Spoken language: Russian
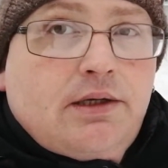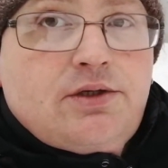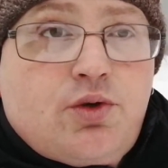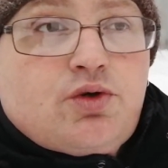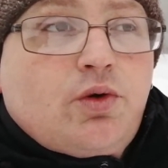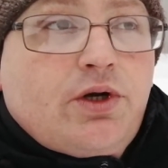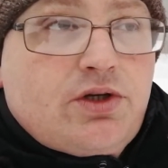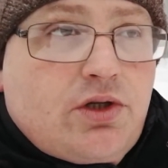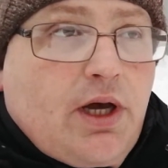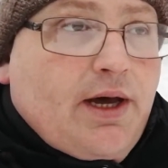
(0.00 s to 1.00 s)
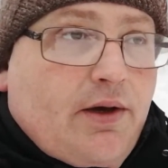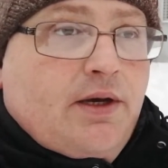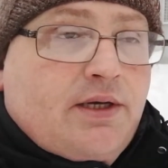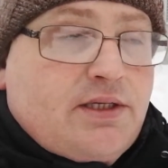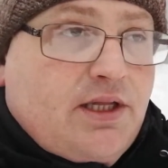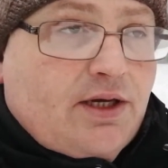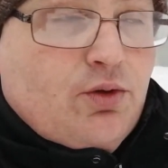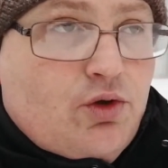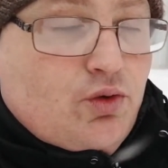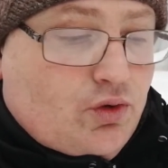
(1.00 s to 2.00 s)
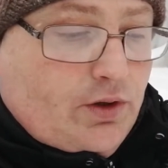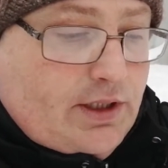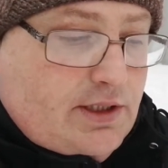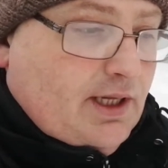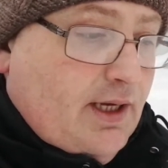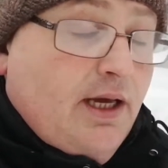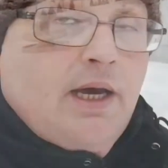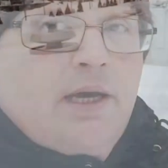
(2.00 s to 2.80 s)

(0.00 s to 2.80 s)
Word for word: Иисусу Христа, статую Иисуса Христа